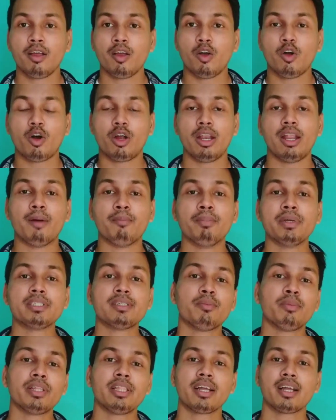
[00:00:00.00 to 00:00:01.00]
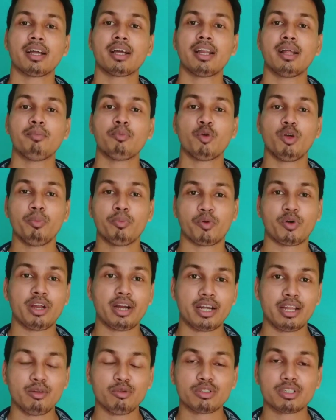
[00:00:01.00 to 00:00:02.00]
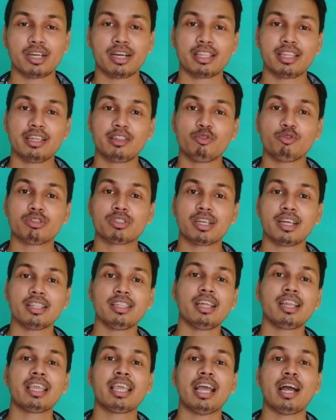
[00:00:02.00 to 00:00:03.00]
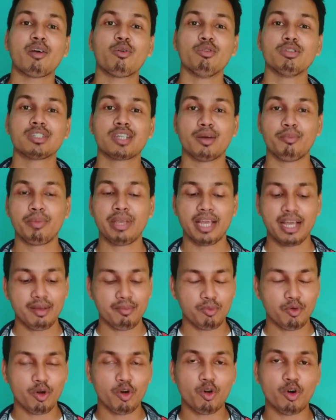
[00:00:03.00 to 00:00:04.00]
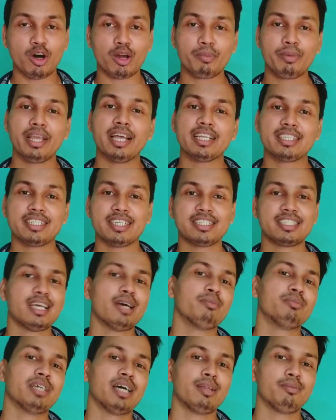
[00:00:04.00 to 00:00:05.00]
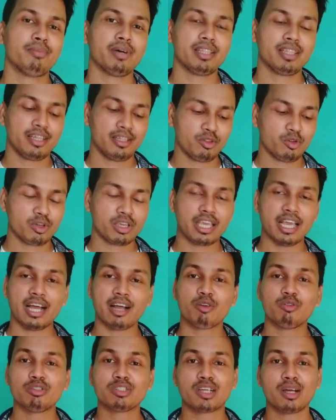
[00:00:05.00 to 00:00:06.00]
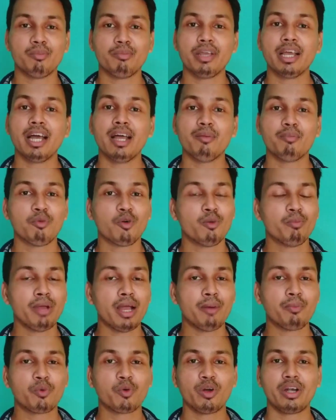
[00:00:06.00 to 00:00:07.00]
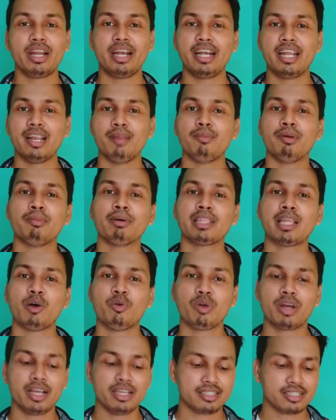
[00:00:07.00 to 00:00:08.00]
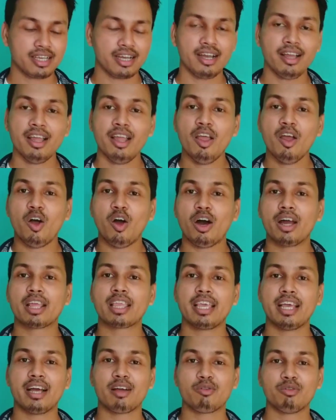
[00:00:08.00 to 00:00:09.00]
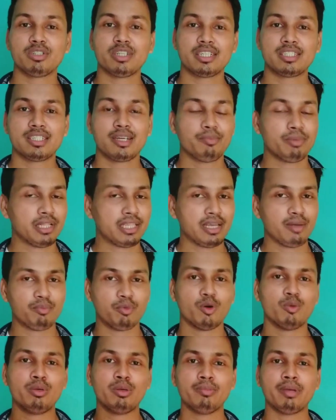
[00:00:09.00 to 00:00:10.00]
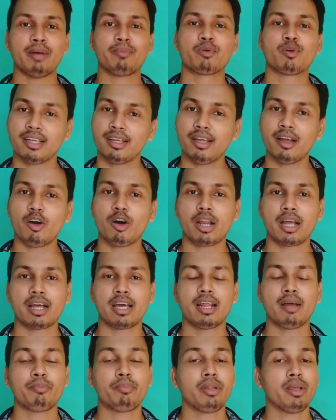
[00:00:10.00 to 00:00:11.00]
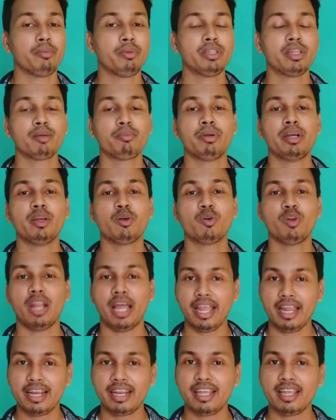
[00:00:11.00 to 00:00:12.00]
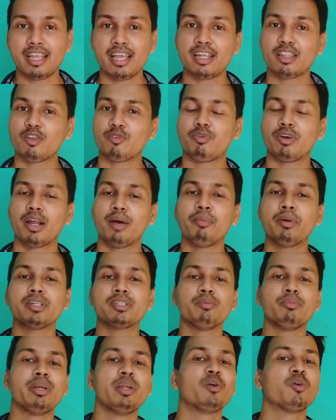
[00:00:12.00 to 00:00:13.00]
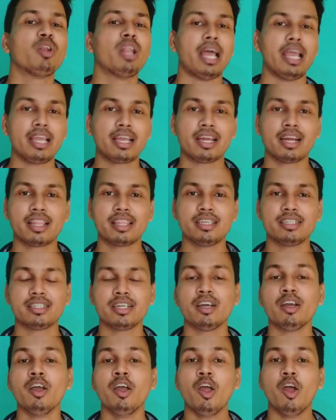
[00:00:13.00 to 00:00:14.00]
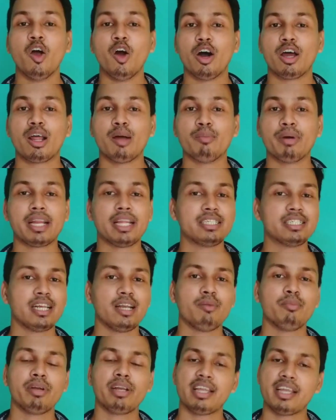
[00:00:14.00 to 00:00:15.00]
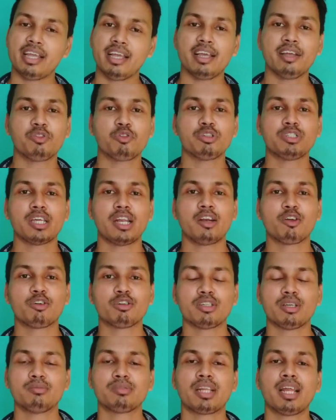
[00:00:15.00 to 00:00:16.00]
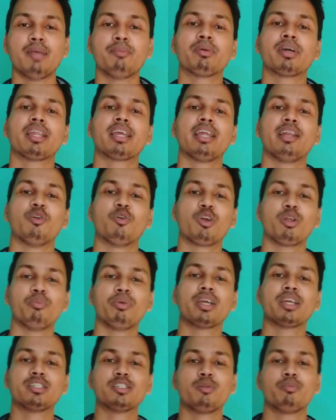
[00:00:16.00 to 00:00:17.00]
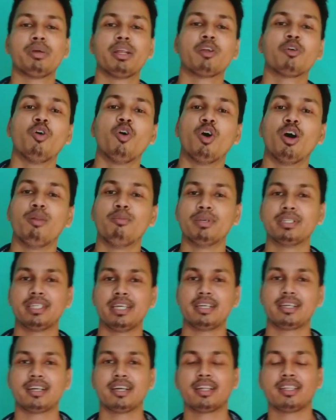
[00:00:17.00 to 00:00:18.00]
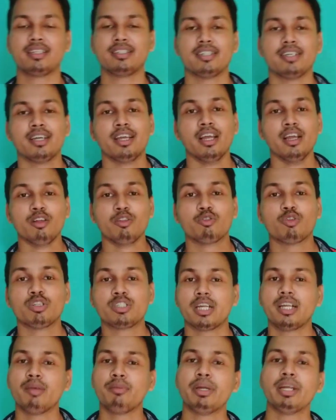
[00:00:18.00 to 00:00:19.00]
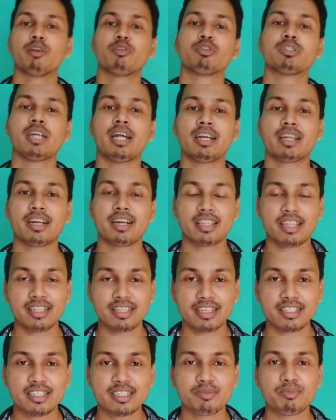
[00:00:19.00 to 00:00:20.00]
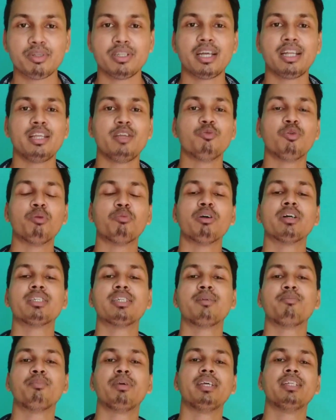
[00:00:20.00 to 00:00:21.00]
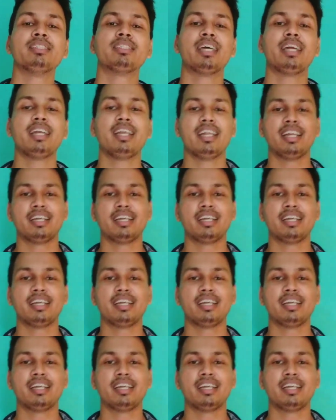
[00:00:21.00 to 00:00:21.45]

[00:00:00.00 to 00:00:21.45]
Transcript: और लंबे समय तक अगर आप कोई प्रोडक्ट यूज़ करते हैं तो उसके अंदर क्या कुछ कमियां हैं वो और भी अच्छे से आप जान पाते हैं तो क्या कुछ कमियां हैं वो मैं आपको डिटेल में बताऊंगा इसका और क्या कुछ अच्छा मिलता है वो भी मैं आपको बताऊँ और अगर आपने अभी तक वीडियो को लाइक नहीं किया है तो फटाफट से वीडियो को लाइक कर दीजिए और हमारे चैनल में नया है तो चैनल को सब्सक्राइब करके नोटिफिकेशन बेल को ऑल में सेट कर दीजिए तो चलिए वीडियो को स्टार्ट करते हैं दिस इज विधान यू आर वॉचिंग बी इन साइड लेट